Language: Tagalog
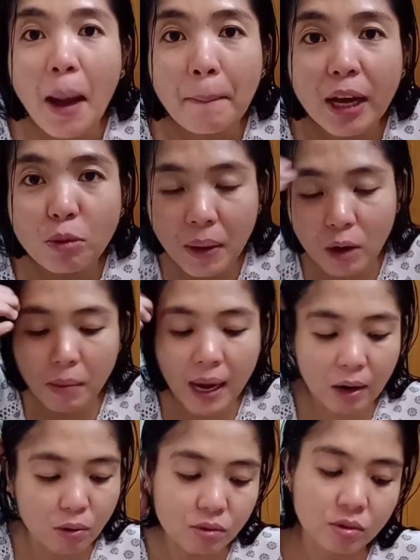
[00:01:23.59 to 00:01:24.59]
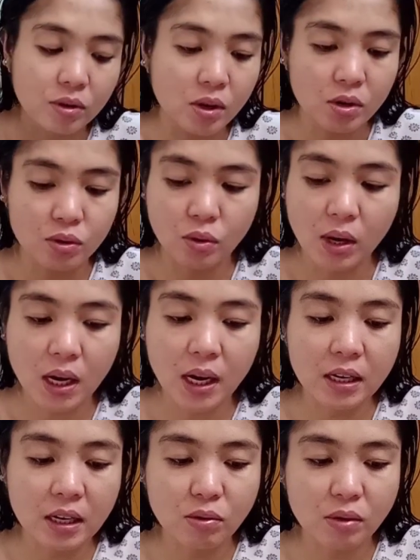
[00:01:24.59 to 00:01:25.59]
Meron pa akong bahaw. So
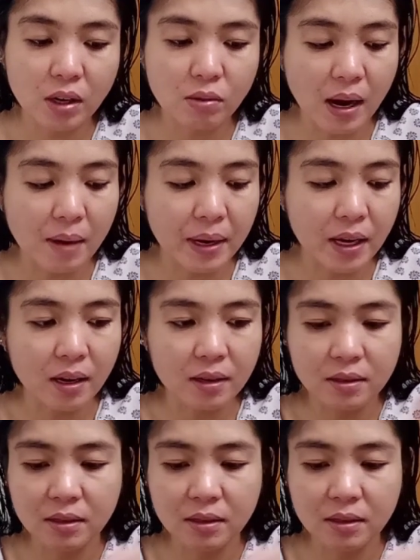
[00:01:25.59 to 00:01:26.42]
kakainin ko na yun mamaya.